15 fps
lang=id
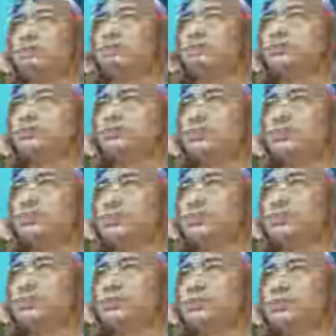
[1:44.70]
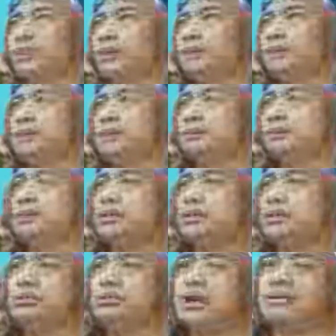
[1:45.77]
ya
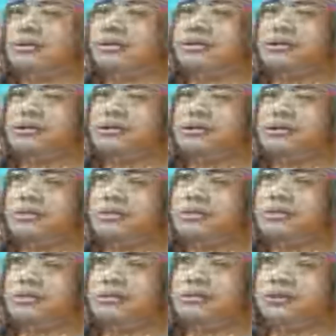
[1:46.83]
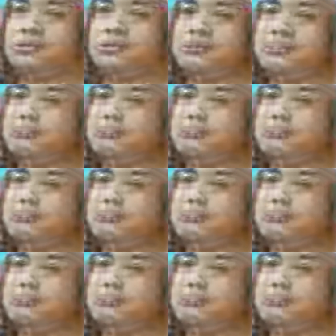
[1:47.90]
begundal-begundal satu-satu itu bila perlu di